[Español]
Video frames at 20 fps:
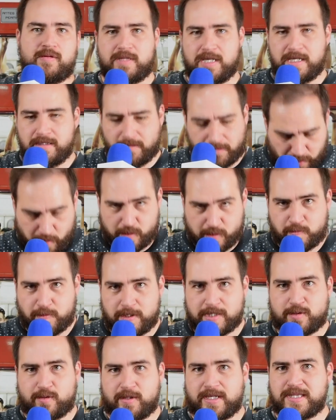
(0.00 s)
Sí, por
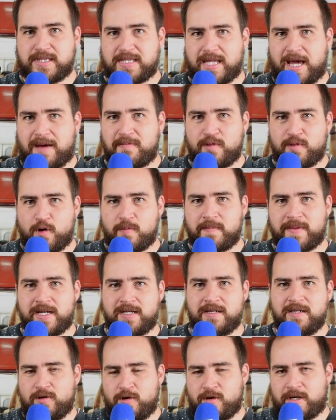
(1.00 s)
supuesto, este
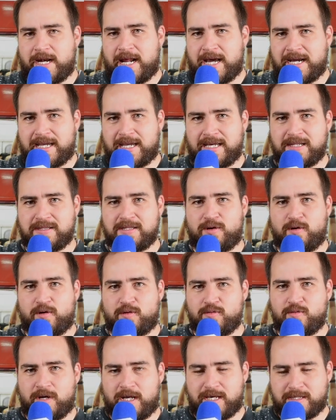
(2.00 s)
abdomen no crean que es de
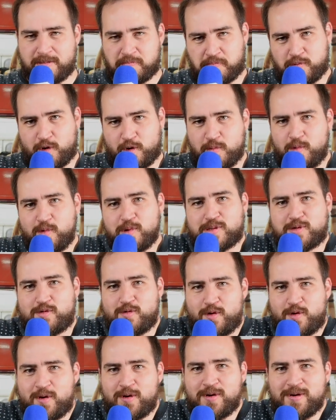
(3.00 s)
gordura, es de puro
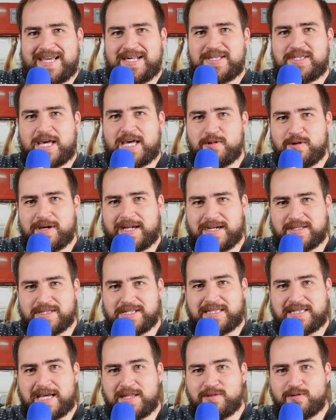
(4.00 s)
músculo que he estado
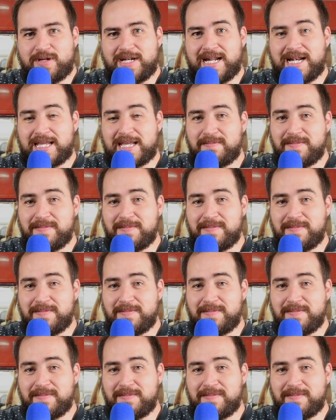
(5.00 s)
ejercitando en el